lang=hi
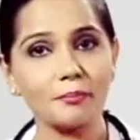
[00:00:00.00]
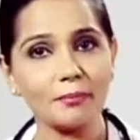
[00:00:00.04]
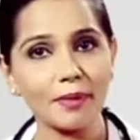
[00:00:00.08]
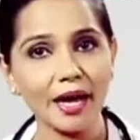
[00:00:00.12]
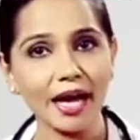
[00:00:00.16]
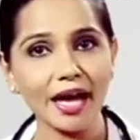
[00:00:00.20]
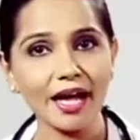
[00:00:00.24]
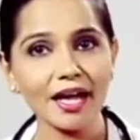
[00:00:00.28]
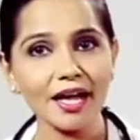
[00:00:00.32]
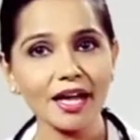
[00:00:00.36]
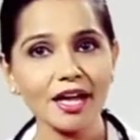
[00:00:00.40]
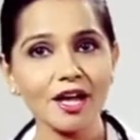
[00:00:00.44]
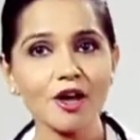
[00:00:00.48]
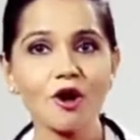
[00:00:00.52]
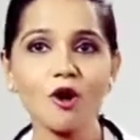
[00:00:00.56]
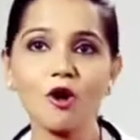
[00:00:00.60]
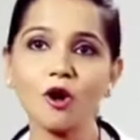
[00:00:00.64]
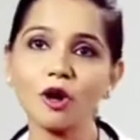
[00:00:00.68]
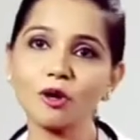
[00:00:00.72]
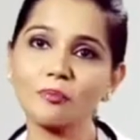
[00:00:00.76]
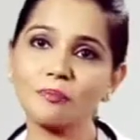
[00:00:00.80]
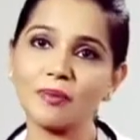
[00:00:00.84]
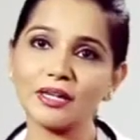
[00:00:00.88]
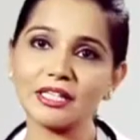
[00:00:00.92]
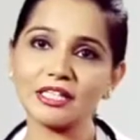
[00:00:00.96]
माँ
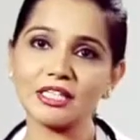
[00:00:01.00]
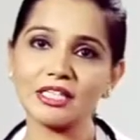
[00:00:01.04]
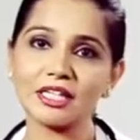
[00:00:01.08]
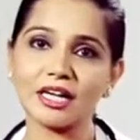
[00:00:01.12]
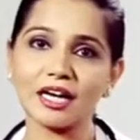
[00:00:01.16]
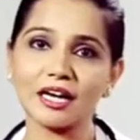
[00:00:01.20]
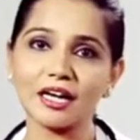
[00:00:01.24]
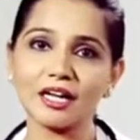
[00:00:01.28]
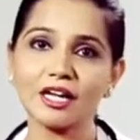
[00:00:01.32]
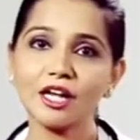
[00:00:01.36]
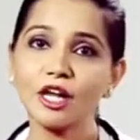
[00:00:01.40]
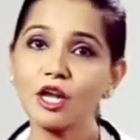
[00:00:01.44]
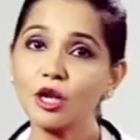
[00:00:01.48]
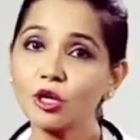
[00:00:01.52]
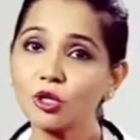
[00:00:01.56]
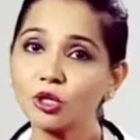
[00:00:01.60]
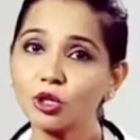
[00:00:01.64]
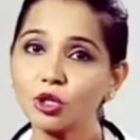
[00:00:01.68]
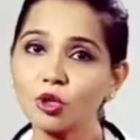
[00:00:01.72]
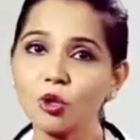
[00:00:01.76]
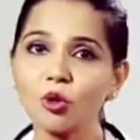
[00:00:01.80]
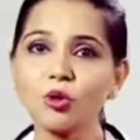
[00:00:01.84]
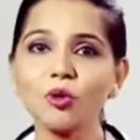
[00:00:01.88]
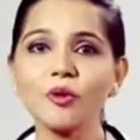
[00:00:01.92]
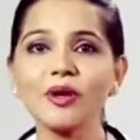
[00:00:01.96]
और बच्चा
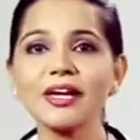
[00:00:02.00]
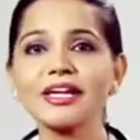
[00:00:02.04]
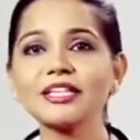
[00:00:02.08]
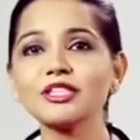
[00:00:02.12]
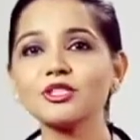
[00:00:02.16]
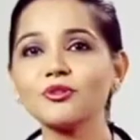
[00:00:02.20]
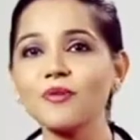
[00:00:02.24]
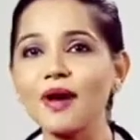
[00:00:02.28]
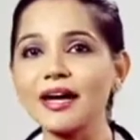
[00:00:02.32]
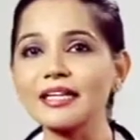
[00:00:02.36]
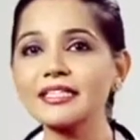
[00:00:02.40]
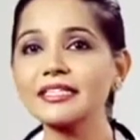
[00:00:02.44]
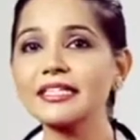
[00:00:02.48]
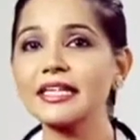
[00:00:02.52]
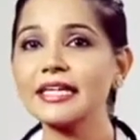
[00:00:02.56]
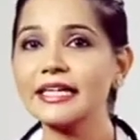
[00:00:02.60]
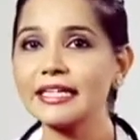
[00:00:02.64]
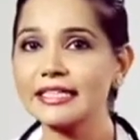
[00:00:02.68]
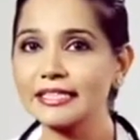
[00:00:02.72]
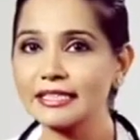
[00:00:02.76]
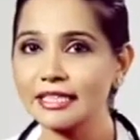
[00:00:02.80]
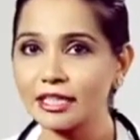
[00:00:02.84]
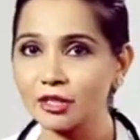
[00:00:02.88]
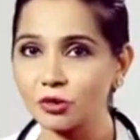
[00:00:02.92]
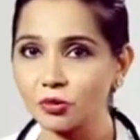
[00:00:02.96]
दोनों के स्वास्थ्य
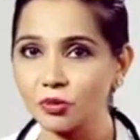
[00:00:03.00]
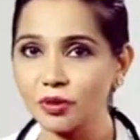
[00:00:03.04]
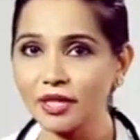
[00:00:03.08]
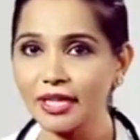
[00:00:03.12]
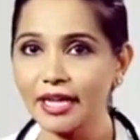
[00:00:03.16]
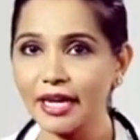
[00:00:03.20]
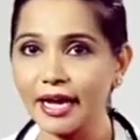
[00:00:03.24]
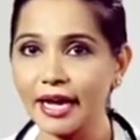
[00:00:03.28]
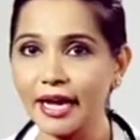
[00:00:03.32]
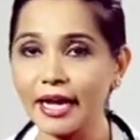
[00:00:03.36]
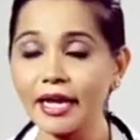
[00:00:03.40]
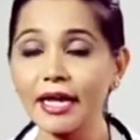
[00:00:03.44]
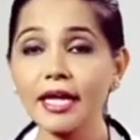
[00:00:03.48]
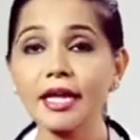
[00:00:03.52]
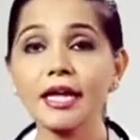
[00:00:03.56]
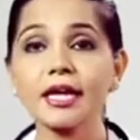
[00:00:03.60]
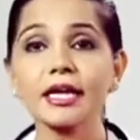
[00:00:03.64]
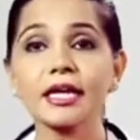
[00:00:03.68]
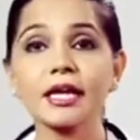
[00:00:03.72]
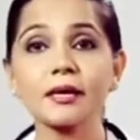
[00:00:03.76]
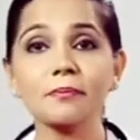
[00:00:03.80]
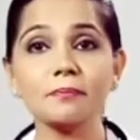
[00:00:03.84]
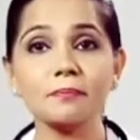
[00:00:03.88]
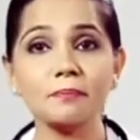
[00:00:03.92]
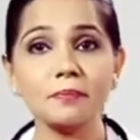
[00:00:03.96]
के लिए जरूरी है
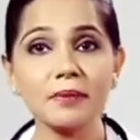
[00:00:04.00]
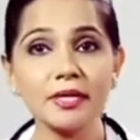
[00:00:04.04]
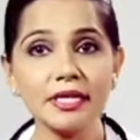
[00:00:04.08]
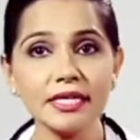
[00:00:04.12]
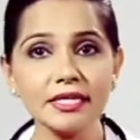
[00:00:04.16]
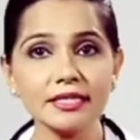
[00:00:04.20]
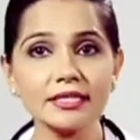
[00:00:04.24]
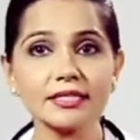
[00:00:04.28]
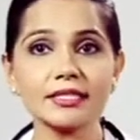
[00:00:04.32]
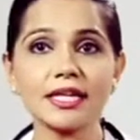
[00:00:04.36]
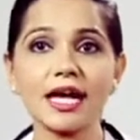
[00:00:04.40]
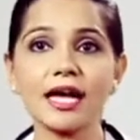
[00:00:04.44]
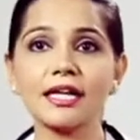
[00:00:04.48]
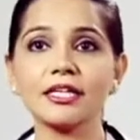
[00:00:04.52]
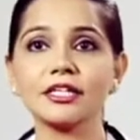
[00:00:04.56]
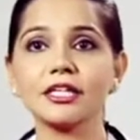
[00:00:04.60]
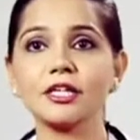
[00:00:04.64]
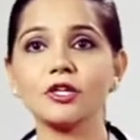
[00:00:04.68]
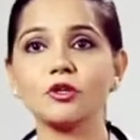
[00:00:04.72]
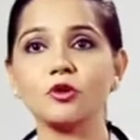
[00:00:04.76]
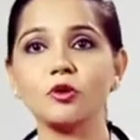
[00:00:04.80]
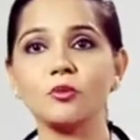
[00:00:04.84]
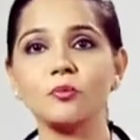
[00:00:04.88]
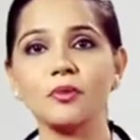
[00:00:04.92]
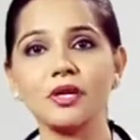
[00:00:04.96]
कि 20 साल
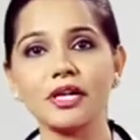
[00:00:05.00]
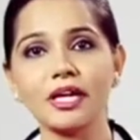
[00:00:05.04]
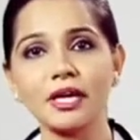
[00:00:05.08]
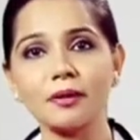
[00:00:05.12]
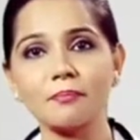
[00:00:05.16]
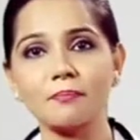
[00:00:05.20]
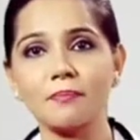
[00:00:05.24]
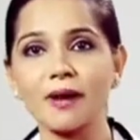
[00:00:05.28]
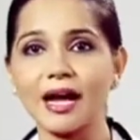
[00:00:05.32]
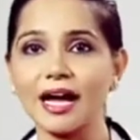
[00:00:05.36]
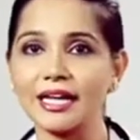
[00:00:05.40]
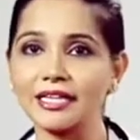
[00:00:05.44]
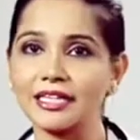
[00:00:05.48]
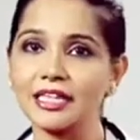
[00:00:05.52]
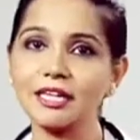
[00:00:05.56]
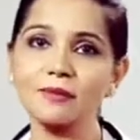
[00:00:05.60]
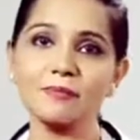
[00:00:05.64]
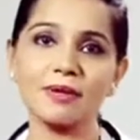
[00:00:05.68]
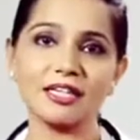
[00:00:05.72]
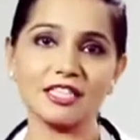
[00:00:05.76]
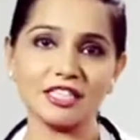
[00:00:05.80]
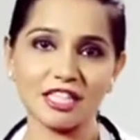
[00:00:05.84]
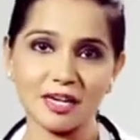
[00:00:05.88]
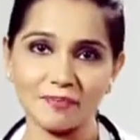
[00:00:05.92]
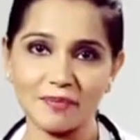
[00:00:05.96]
की उम्र के बाद
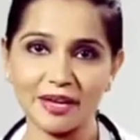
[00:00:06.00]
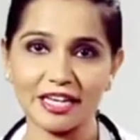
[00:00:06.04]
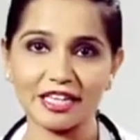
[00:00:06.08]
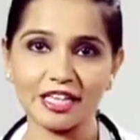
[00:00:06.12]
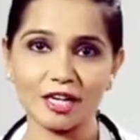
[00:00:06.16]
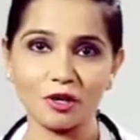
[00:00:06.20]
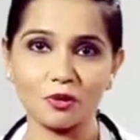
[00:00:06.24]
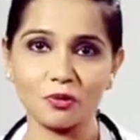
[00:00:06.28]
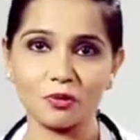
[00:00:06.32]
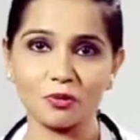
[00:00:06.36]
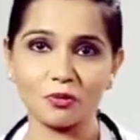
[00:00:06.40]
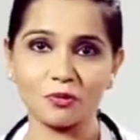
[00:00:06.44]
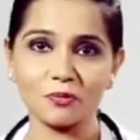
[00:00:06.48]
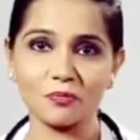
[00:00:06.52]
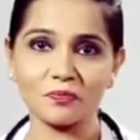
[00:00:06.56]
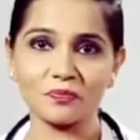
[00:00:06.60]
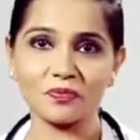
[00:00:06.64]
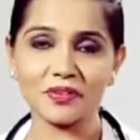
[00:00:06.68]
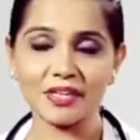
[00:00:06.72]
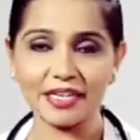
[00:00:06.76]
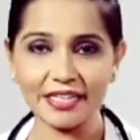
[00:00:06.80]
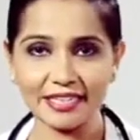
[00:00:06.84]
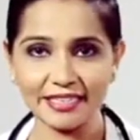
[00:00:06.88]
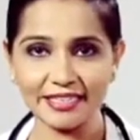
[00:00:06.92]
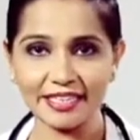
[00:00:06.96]
ही बच्चा पैदा हो
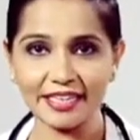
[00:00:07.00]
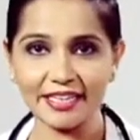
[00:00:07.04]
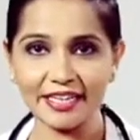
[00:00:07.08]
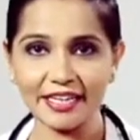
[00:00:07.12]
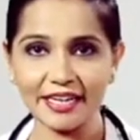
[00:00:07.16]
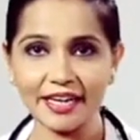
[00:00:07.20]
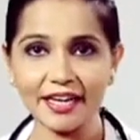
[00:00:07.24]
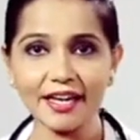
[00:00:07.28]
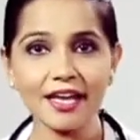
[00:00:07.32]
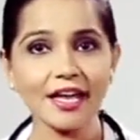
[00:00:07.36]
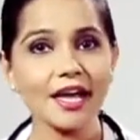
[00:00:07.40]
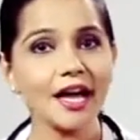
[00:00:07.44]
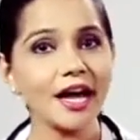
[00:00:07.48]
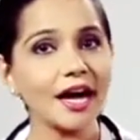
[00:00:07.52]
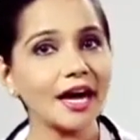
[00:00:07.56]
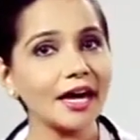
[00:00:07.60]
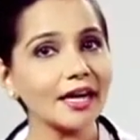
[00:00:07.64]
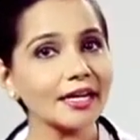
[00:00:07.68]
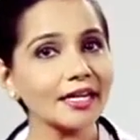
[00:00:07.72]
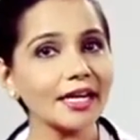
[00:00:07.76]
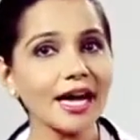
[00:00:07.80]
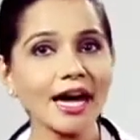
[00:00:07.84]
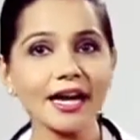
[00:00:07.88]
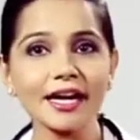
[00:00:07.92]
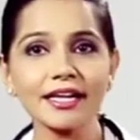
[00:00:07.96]
इसीलिए
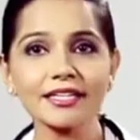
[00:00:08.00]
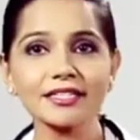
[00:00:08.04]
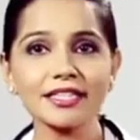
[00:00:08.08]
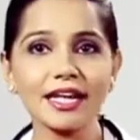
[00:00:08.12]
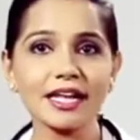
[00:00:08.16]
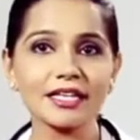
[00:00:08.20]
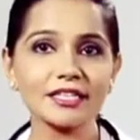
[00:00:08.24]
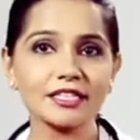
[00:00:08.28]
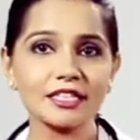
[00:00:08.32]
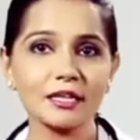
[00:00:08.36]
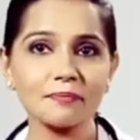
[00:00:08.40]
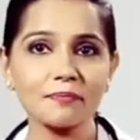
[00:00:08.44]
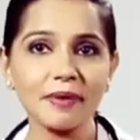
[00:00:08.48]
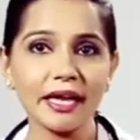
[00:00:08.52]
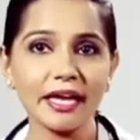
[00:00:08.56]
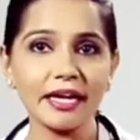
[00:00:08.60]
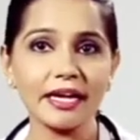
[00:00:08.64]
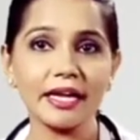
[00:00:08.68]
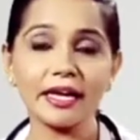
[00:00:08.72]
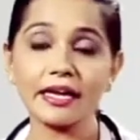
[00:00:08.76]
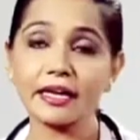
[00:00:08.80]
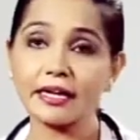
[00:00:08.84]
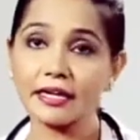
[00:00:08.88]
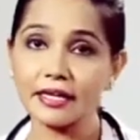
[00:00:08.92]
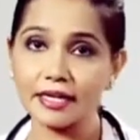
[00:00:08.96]
18 साल से
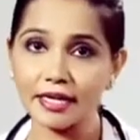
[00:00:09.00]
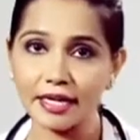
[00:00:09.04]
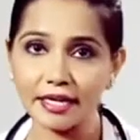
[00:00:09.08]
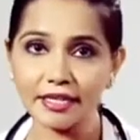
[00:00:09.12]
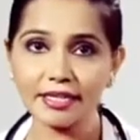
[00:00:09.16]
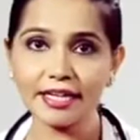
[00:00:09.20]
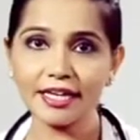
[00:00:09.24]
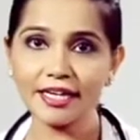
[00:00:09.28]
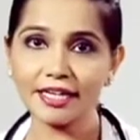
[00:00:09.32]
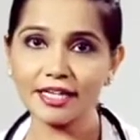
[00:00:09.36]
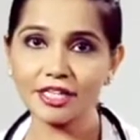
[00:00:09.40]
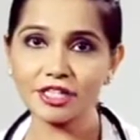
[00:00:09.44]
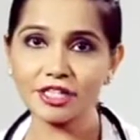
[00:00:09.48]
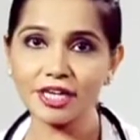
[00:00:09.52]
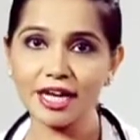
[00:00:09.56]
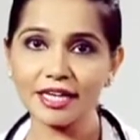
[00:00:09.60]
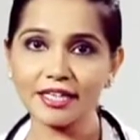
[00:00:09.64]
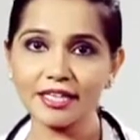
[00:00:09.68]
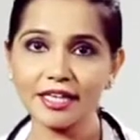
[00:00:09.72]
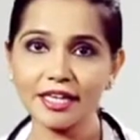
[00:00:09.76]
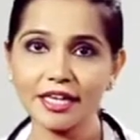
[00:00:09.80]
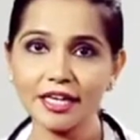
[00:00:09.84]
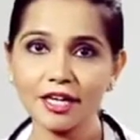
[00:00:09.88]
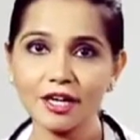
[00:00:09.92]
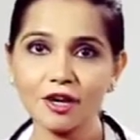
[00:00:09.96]
पहले लड़की की
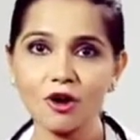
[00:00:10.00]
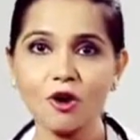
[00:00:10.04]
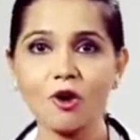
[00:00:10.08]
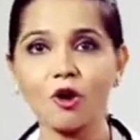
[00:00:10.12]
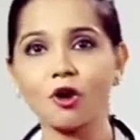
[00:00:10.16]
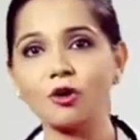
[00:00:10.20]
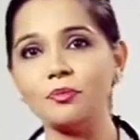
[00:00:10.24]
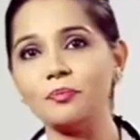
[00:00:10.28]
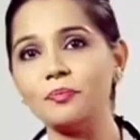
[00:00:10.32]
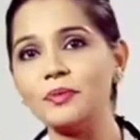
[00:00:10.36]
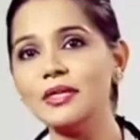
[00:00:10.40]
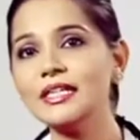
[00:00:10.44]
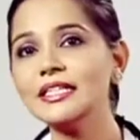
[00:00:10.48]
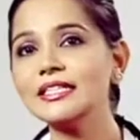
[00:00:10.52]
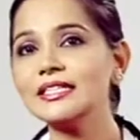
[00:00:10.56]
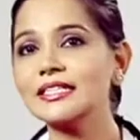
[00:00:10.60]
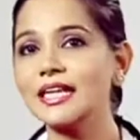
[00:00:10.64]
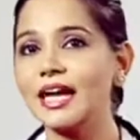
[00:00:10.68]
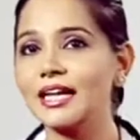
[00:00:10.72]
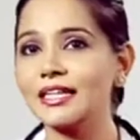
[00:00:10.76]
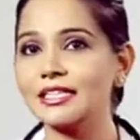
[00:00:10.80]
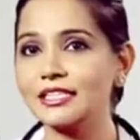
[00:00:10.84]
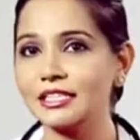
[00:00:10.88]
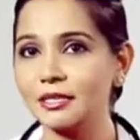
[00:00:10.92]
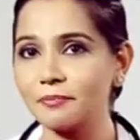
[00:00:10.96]
शादी और
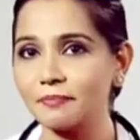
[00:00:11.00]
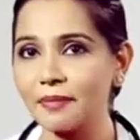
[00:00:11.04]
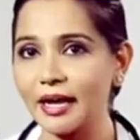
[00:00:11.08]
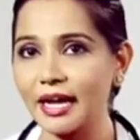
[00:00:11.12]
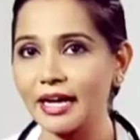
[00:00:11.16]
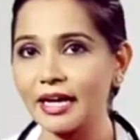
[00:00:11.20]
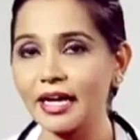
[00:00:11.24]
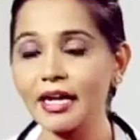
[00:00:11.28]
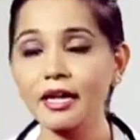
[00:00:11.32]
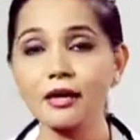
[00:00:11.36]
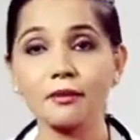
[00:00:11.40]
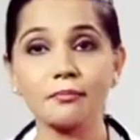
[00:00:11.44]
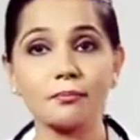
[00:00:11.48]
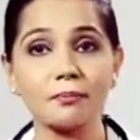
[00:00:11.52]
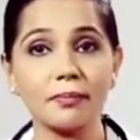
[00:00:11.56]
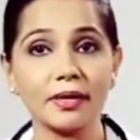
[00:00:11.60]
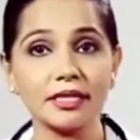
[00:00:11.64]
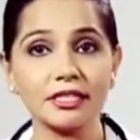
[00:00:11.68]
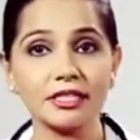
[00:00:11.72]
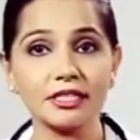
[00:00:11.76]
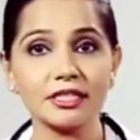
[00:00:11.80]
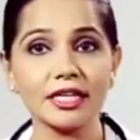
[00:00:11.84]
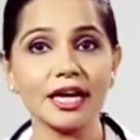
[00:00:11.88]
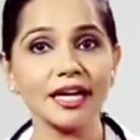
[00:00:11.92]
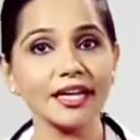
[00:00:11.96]
20 साल से पहले
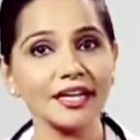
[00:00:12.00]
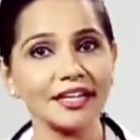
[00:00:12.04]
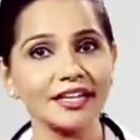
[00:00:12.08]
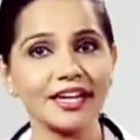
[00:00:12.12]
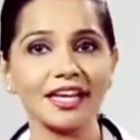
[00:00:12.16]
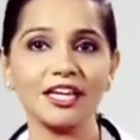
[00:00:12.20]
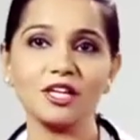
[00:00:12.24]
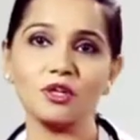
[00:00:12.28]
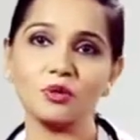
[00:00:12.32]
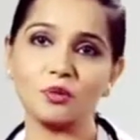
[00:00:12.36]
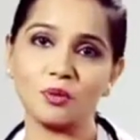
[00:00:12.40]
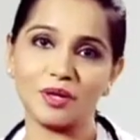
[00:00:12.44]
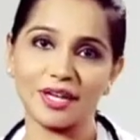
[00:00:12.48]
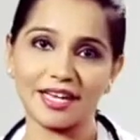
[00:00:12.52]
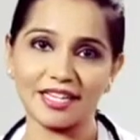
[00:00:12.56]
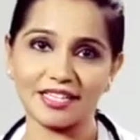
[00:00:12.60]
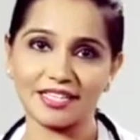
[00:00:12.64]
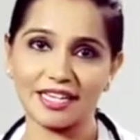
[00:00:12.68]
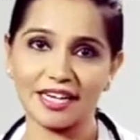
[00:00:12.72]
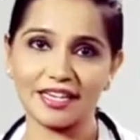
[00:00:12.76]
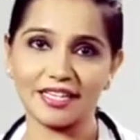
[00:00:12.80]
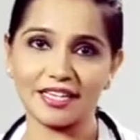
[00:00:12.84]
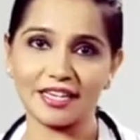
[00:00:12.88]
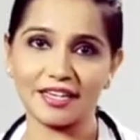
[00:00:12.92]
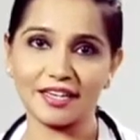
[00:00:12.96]
बच्चा नहीं
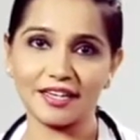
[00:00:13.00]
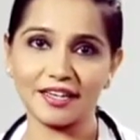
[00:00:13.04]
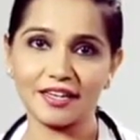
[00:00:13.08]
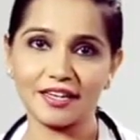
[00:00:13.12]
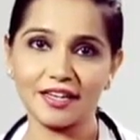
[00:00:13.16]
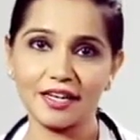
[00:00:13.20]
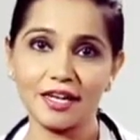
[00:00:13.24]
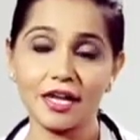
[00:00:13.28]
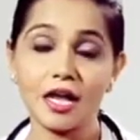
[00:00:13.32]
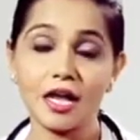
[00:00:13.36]
होना चाहिए